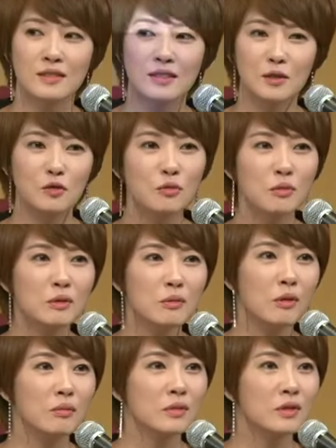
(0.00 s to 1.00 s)
글쎄
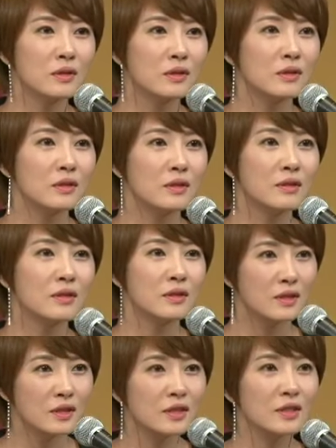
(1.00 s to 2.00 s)
꾸밈 없는 그런
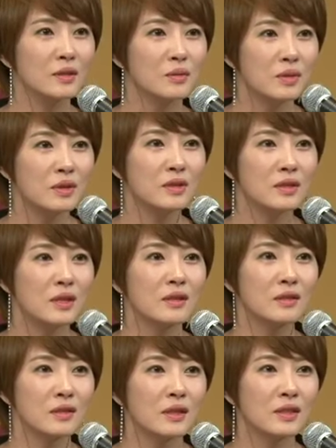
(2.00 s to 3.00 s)
느낌이지
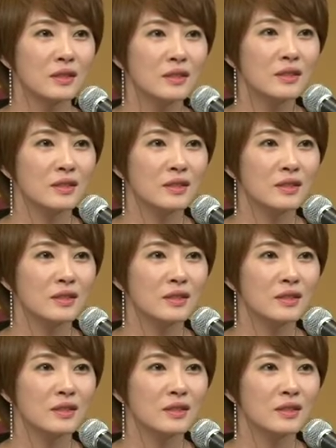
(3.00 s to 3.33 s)
않을까